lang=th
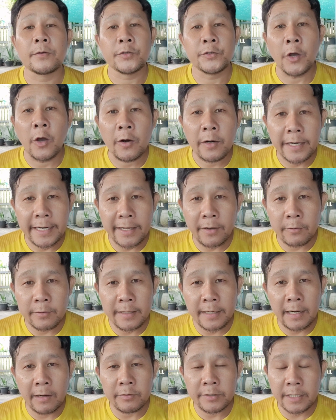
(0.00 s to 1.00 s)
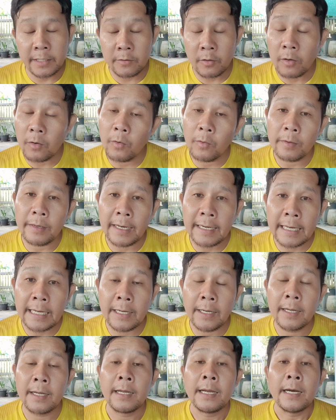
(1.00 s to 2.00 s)
ช่องเรียวที่เราจะต้องลงนะคื
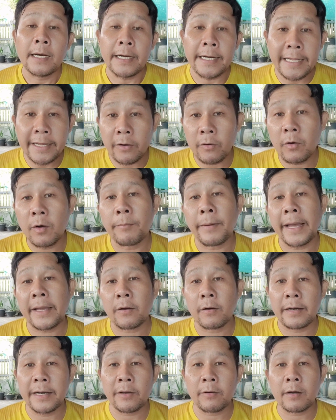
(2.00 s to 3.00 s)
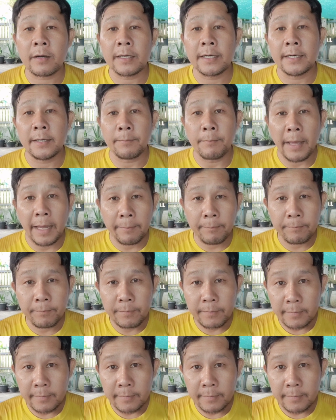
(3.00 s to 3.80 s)
อ เรียวความหมายของเรียวก็คือแบบ